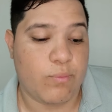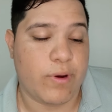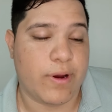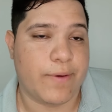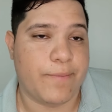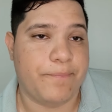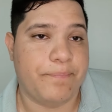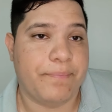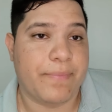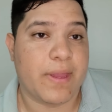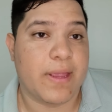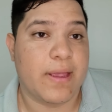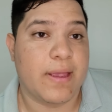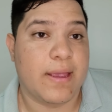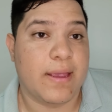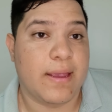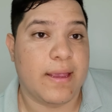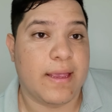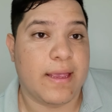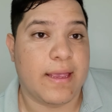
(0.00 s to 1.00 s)
Bueno,
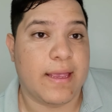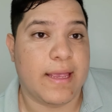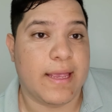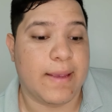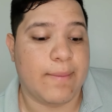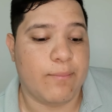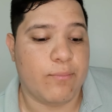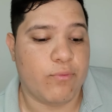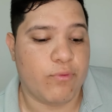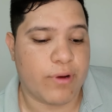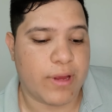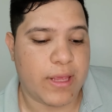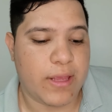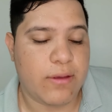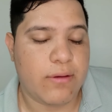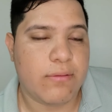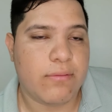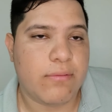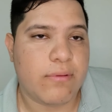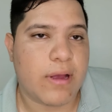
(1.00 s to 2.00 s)
eh,
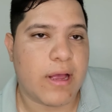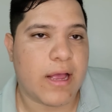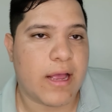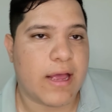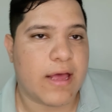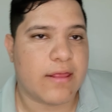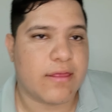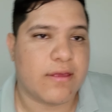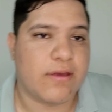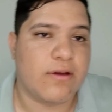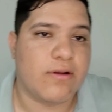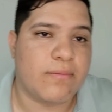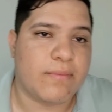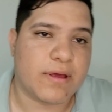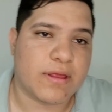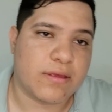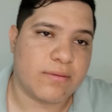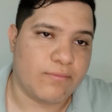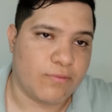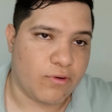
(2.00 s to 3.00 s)
Murillo ha sido el
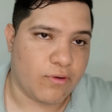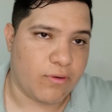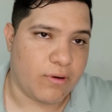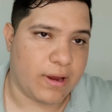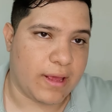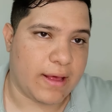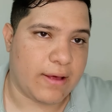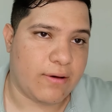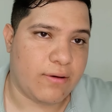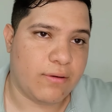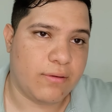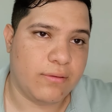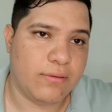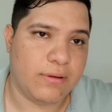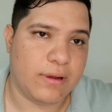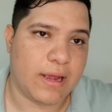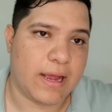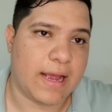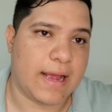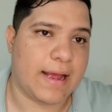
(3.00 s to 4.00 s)
máximo
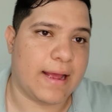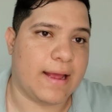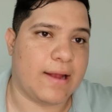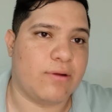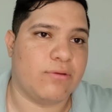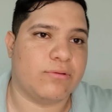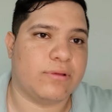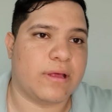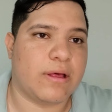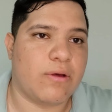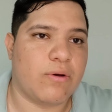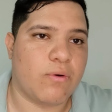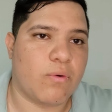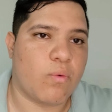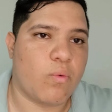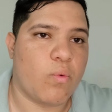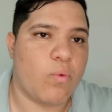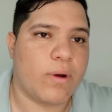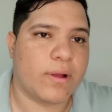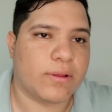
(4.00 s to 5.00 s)
goleador, ha
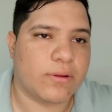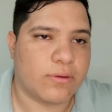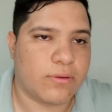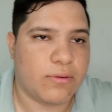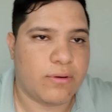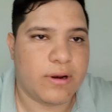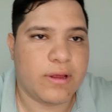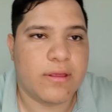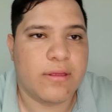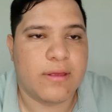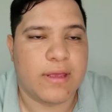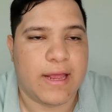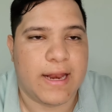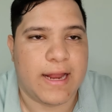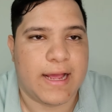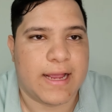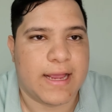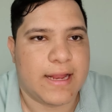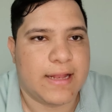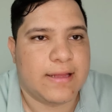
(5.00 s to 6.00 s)
anotado 4 goles, el
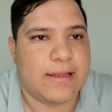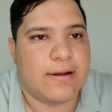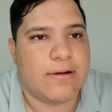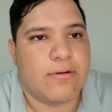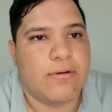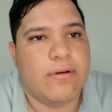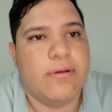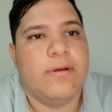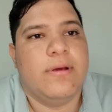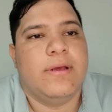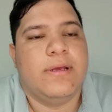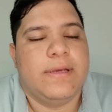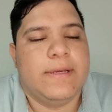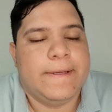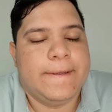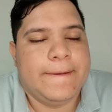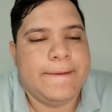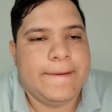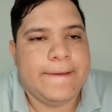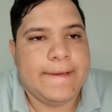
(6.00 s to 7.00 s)
ángel del gol.
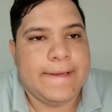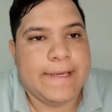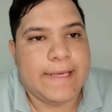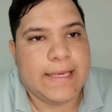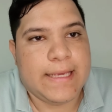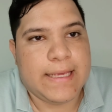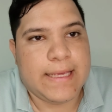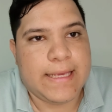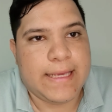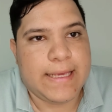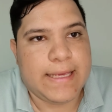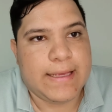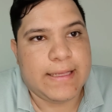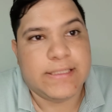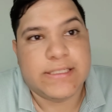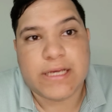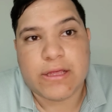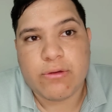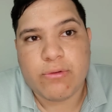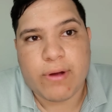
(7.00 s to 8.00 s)
Y
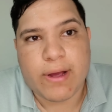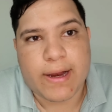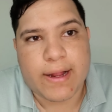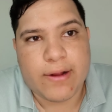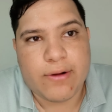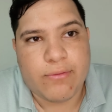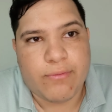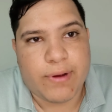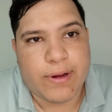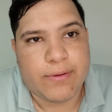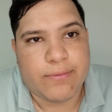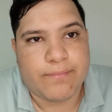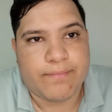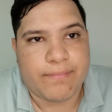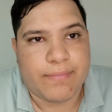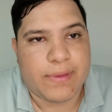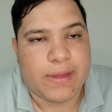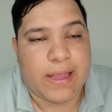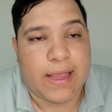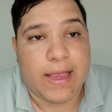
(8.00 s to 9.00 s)
hincha azucarero,
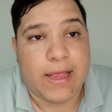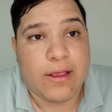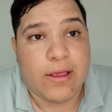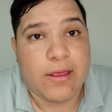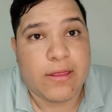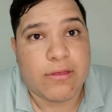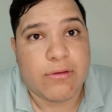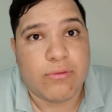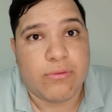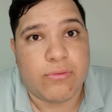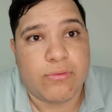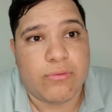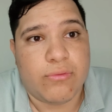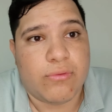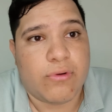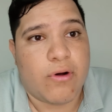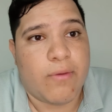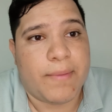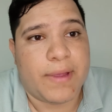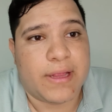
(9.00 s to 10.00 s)
bueno, deje
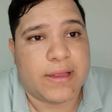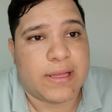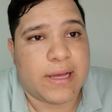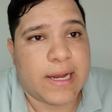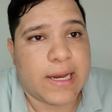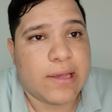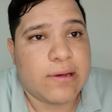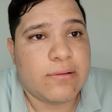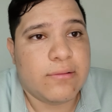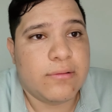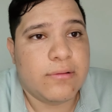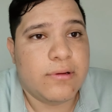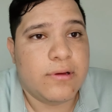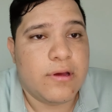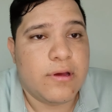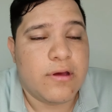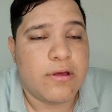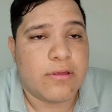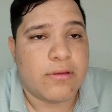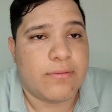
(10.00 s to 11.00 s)
su comentario
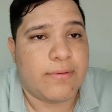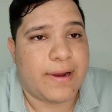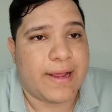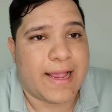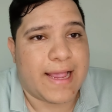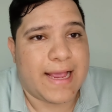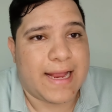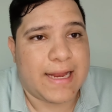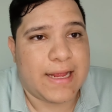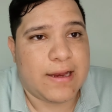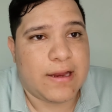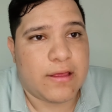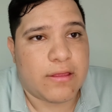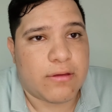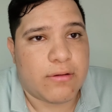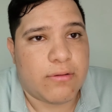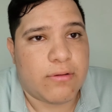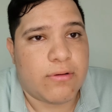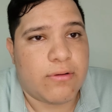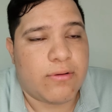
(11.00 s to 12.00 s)
sobre qué
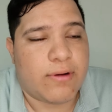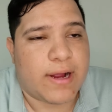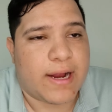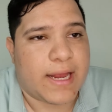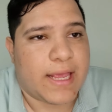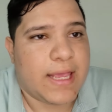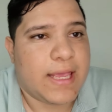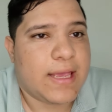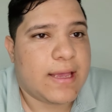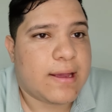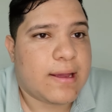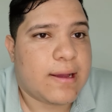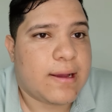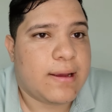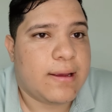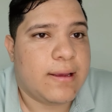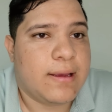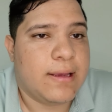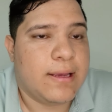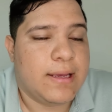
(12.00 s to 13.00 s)
alineación
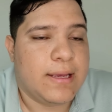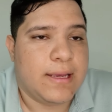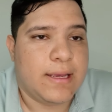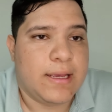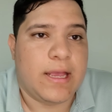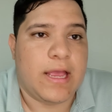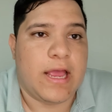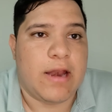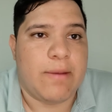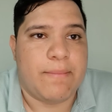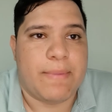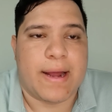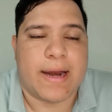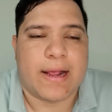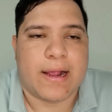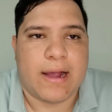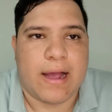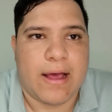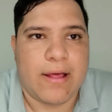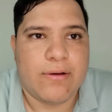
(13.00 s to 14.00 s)
colocaría, el
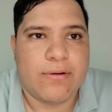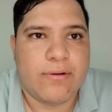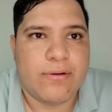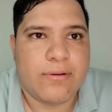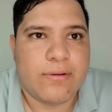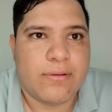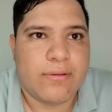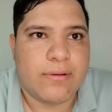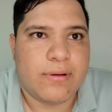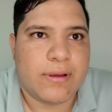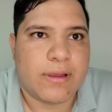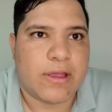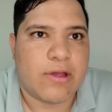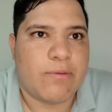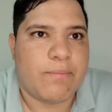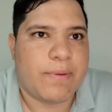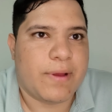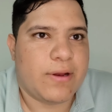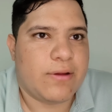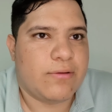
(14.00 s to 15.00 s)
marcador,
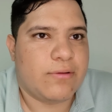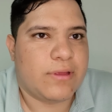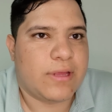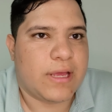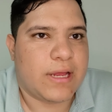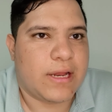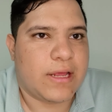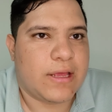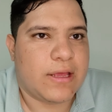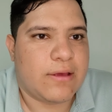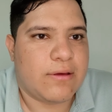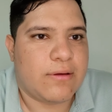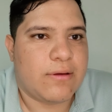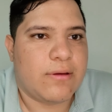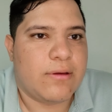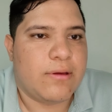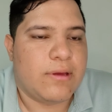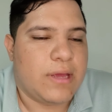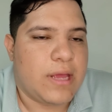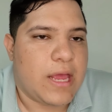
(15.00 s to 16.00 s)
qué opinión tiene
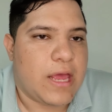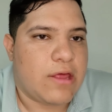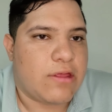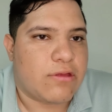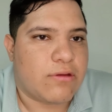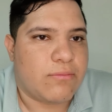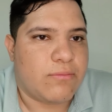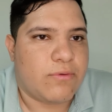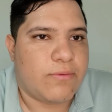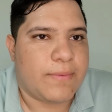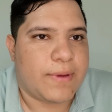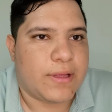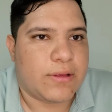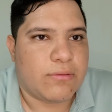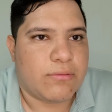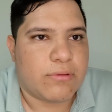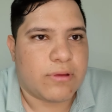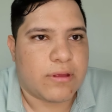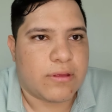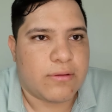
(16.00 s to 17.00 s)
en estos
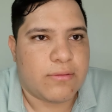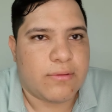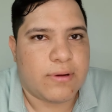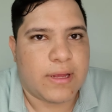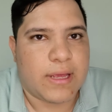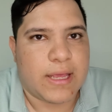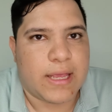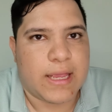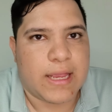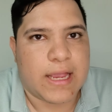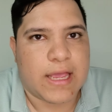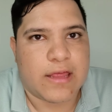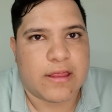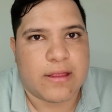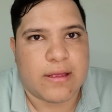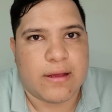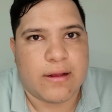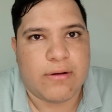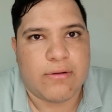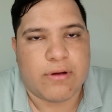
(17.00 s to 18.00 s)
momentos usted sobre qué,
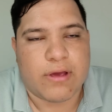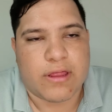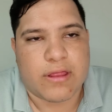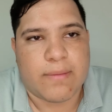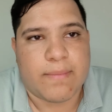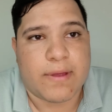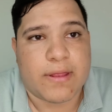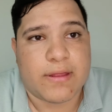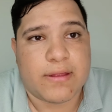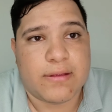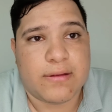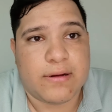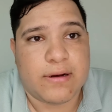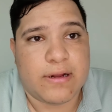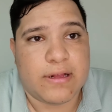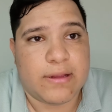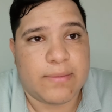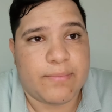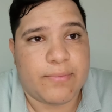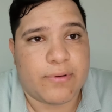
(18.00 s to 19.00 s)
lo que está pasando en
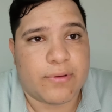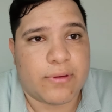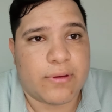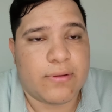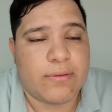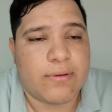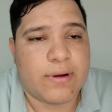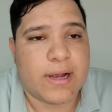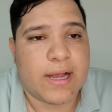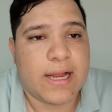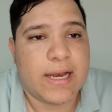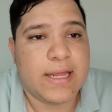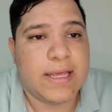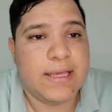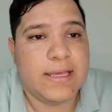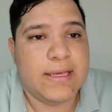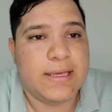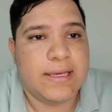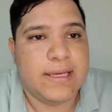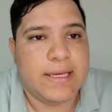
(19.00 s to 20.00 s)
el Deportivo Cali
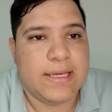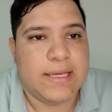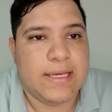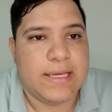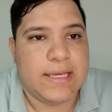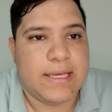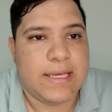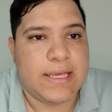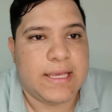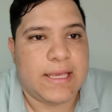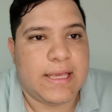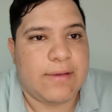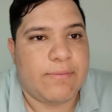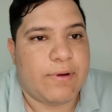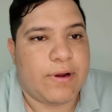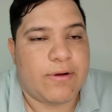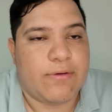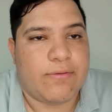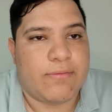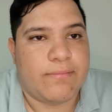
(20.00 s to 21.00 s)
y
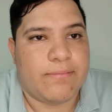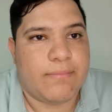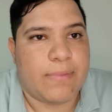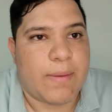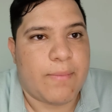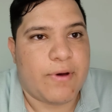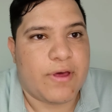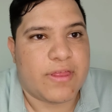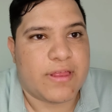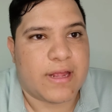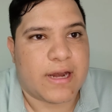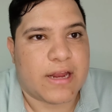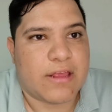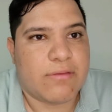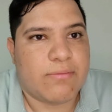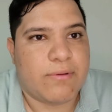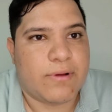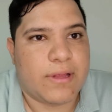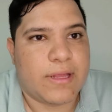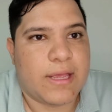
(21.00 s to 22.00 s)
bueno, vamos a estar
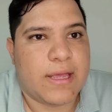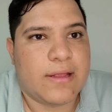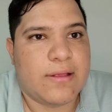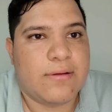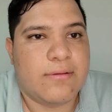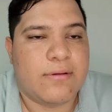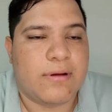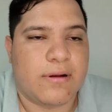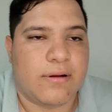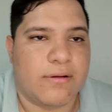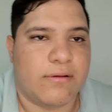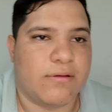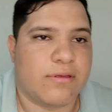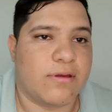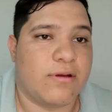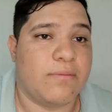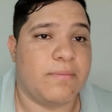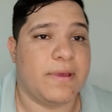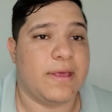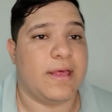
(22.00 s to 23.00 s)
respondiendo. No
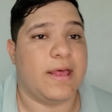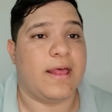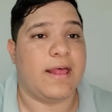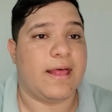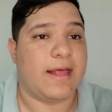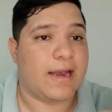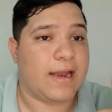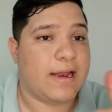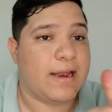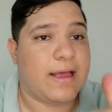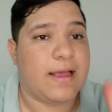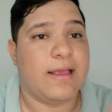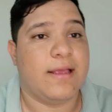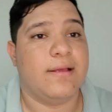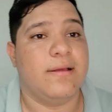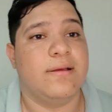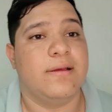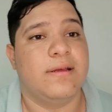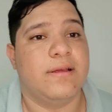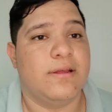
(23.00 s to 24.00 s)
se olvide de darle
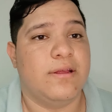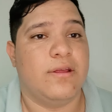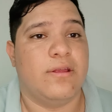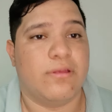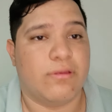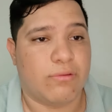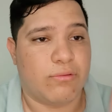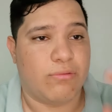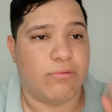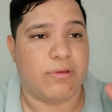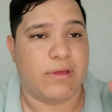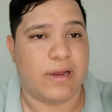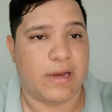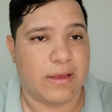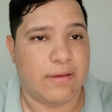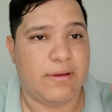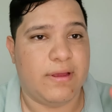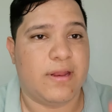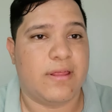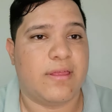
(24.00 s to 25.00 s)
like,
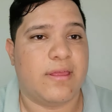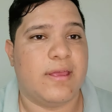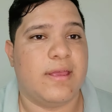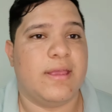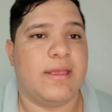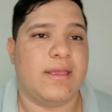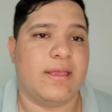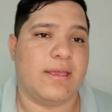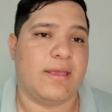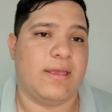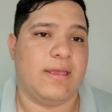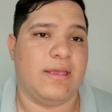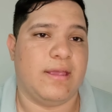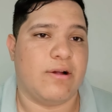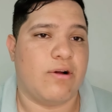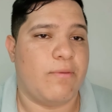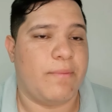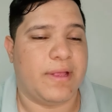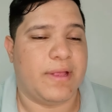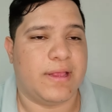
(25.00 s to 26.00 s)
suscribirse
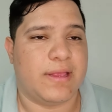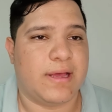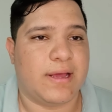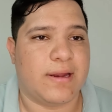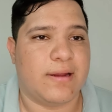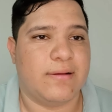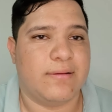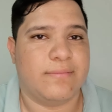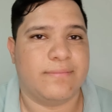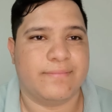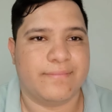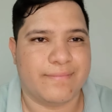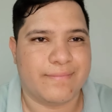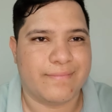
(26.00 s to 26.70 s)
y comentar.